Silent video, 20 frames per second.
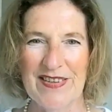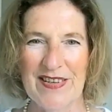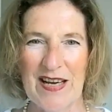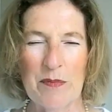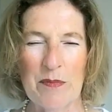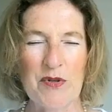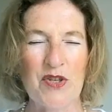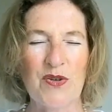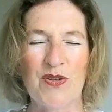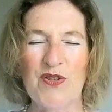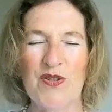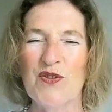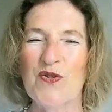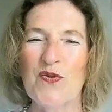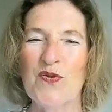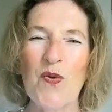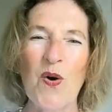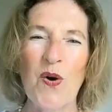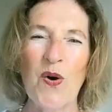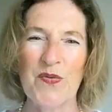Habe ich schon
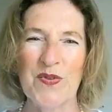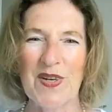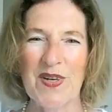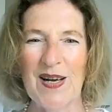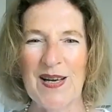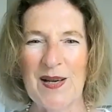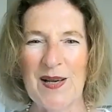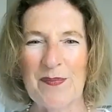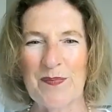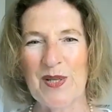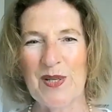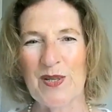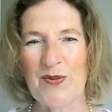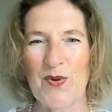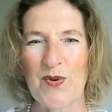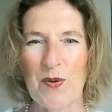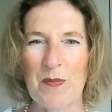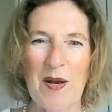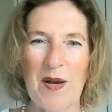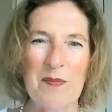so oft erlebt,
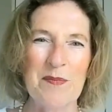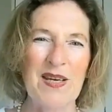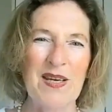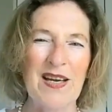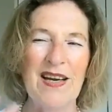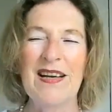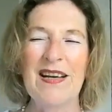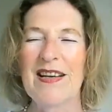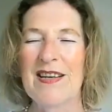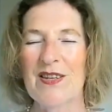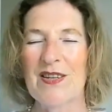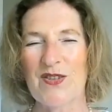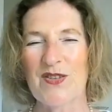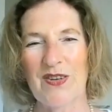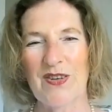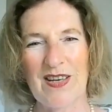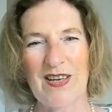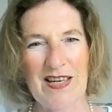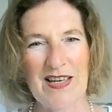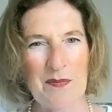nicht nur bei mir,
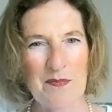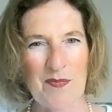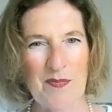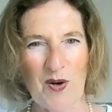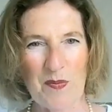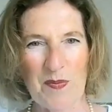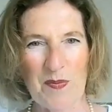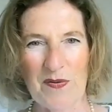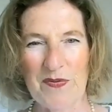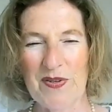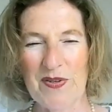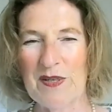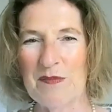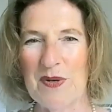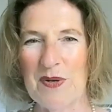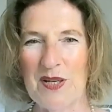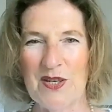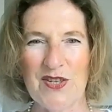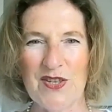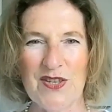sondern eben auch bei
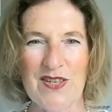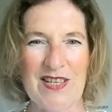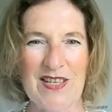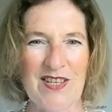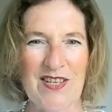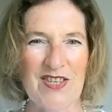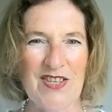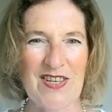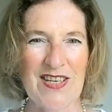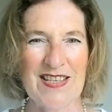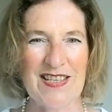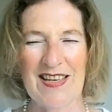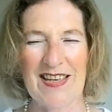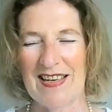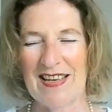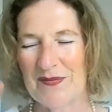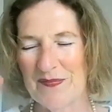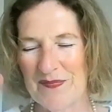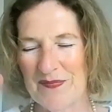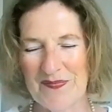vielen Menschen, die ich ja
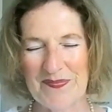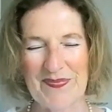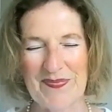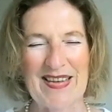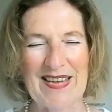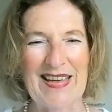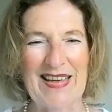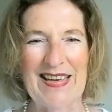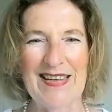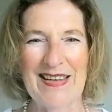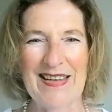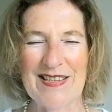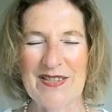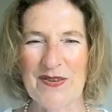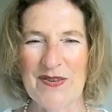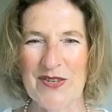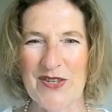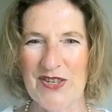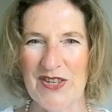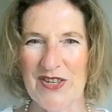da in der
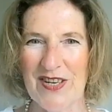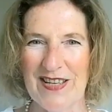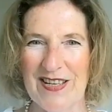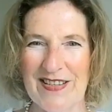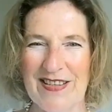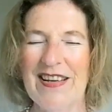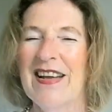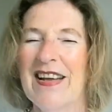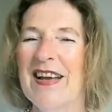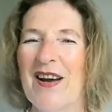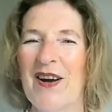Zwischenzeit,